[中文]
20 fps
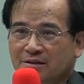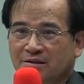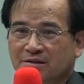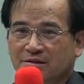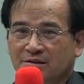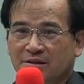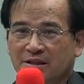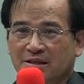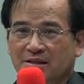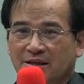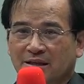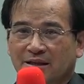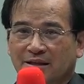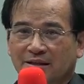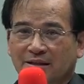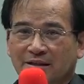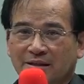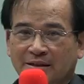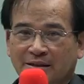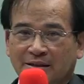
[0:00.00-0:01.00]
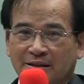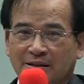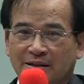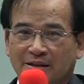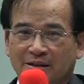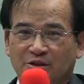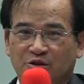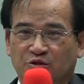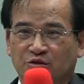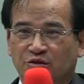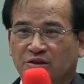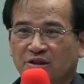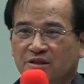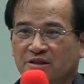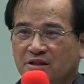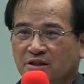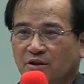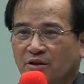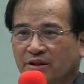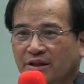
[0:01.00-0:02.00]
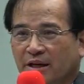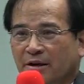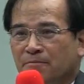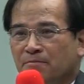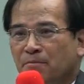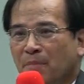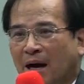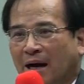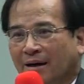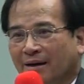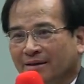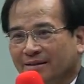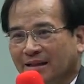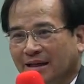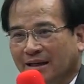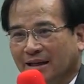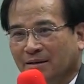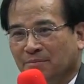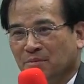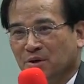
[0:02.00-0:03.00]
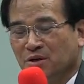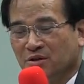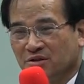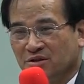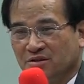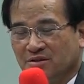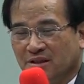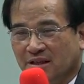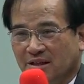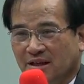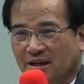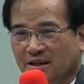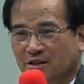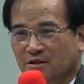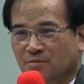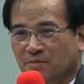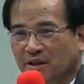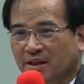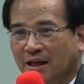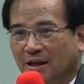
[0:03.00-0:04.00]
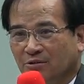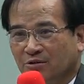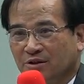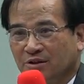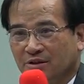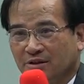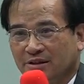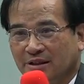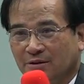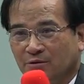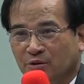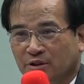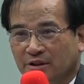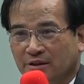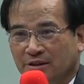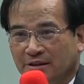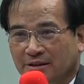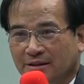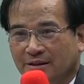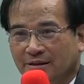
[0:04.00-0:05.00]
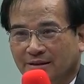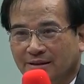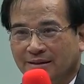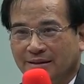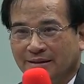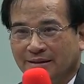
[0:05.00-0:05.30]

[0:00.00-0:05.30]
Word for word: 其实现在，呃，执政之后也很忙了，大概没有时间来跟我们讨论这些问题啊。